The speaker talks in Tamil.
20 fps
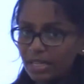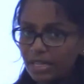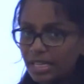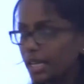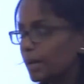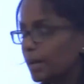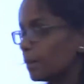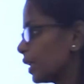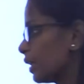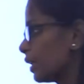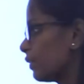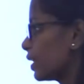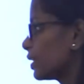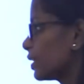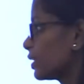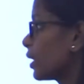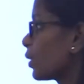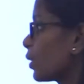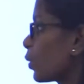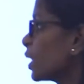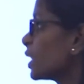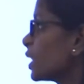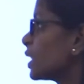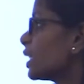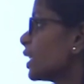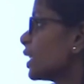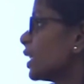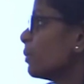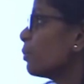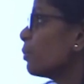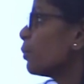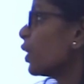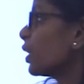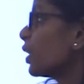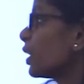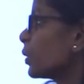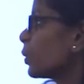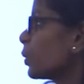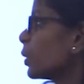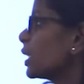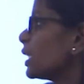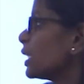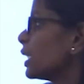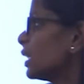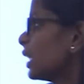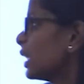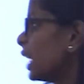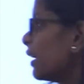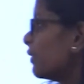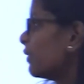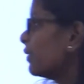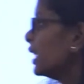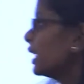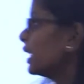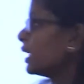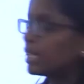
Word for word: நீங்க ப்ரீவியஸ் இயர் கொஸ்டின் இம்பார்ட்டன்ட் கொஸ்டின் தேவி